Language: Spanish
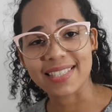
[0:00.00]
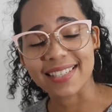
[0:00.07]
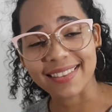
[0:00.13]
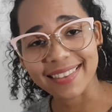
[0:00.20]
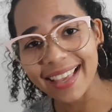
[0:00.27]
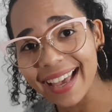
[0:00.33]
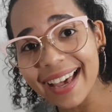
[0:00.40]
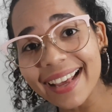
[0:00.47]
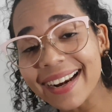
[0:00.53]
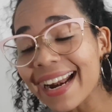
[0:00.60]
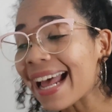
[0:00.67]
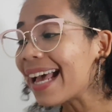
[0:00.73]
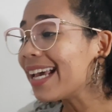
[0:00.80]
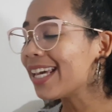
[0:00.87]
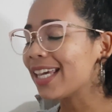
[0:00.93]

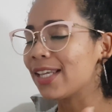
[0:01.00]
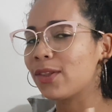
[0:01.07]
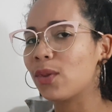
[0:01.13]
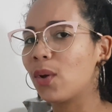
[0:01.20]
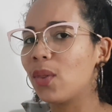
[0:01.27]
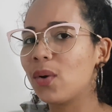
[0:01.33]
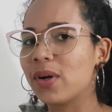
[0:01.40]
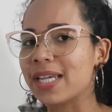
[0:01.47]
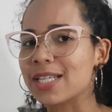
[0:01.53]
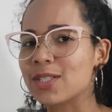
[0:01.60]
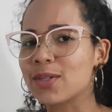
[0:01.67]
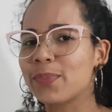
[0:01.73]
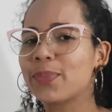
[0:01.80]
chatarra y todo eso,